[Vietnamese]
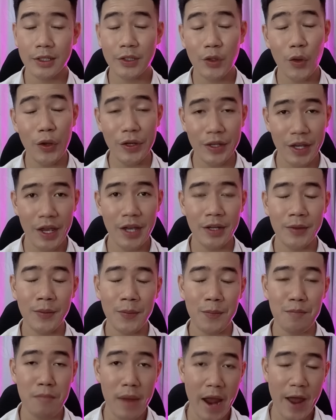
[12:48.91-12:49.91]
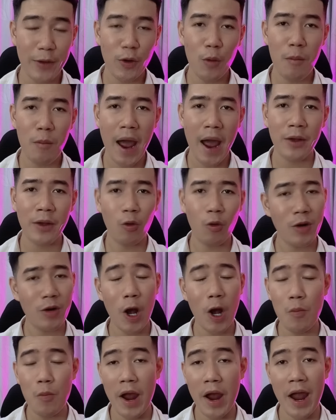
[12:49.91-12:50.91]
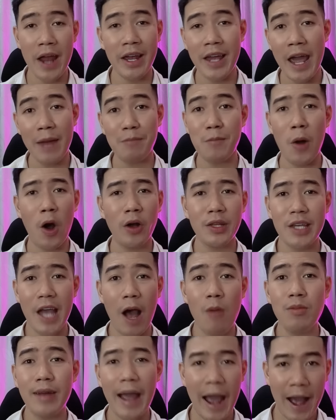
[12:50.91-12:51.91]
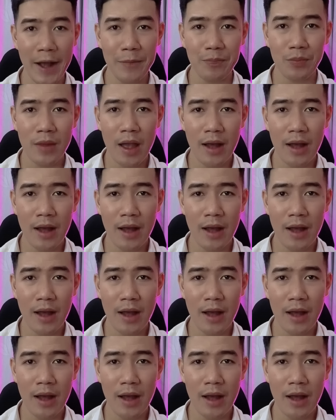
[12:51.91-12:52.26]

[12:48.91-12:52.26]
tuy nhiên mẹ của bạn cũng không hề ghét bỏ gì ổng cả